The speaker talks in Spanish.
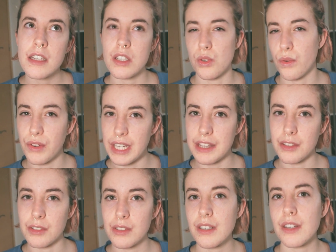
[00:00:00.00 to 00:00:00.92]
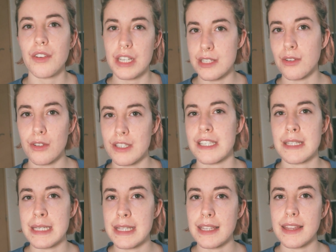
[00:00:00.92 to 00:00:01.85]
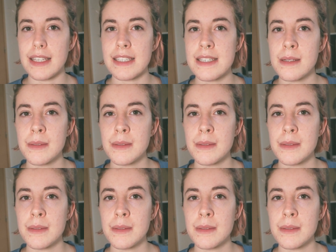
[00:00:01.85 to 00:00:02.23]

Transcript: sufriendo. Creo que son cosas distintas.